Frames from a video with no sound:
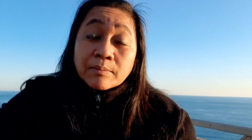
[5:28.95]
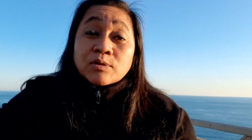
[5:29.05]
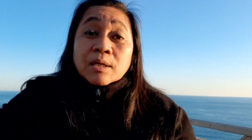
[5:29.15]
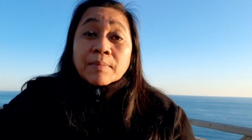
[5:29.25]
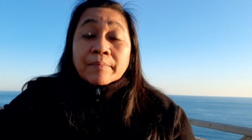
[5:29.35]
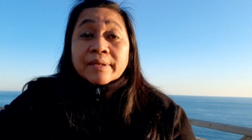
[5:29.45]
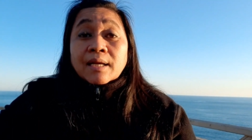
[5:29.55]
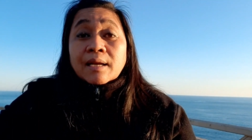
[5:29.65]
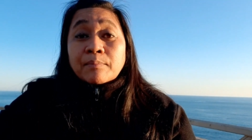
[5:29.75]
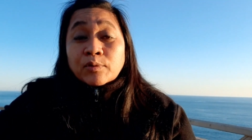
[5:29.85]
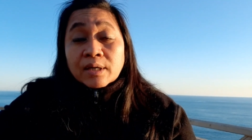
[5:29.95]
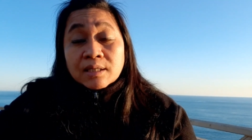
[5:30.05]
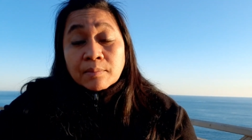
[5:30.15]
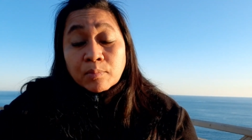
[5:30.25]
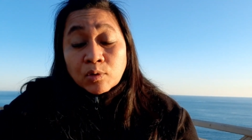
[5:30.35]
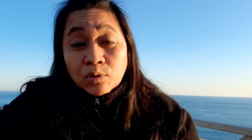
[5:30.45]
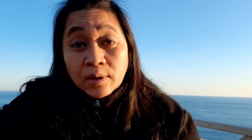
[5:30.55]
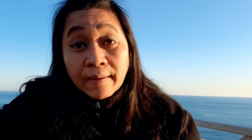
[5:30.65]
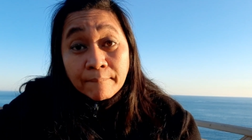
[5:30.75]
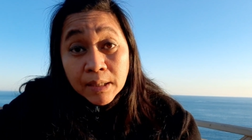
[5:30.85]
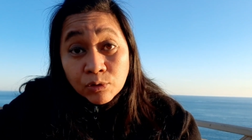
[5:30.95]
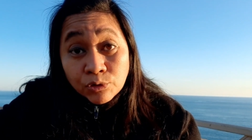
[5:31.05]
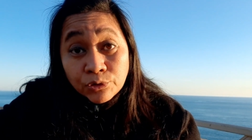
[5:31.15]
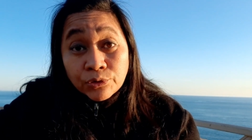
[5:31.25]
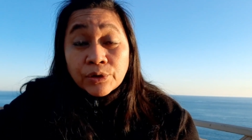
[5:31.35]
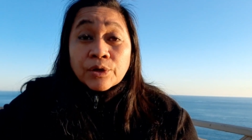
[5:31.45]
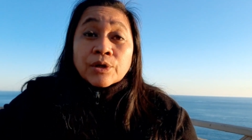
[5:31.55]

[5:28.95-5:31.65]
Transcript: tapos ipapadala po yan sa Polo Lebanon